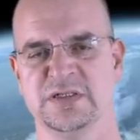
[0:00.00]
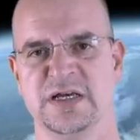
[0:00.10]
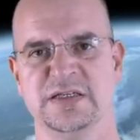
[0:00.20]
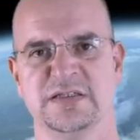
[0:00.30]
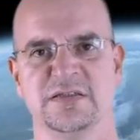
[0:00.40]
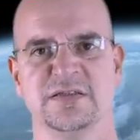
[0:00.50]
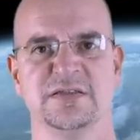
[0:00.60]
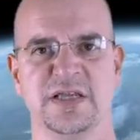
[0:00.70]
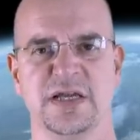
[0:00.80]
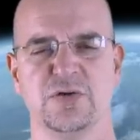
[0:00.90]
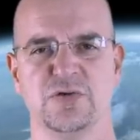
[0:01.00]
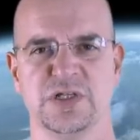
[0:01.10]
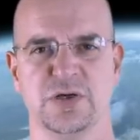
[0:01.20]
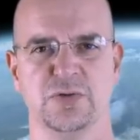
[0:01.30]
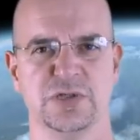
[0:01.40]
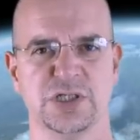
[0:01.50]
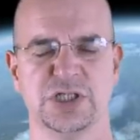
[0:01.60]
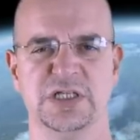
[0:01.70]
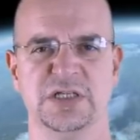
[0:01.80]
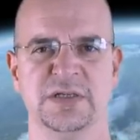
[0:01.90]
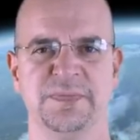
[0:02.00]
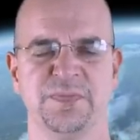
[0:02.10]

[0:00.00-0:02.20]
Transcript: Das heißt, es ist ein sehr großer Unterschied,